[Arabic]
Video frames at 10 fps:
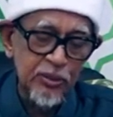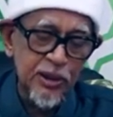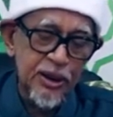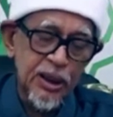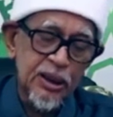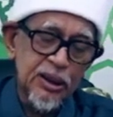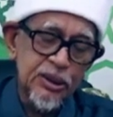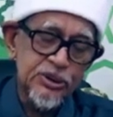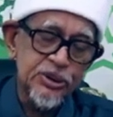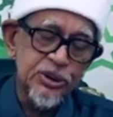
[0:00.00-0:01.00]
من
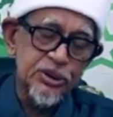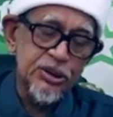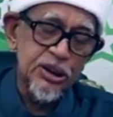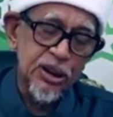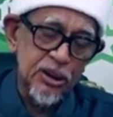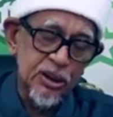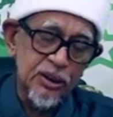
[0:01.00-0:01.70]
أنصاري إلى الله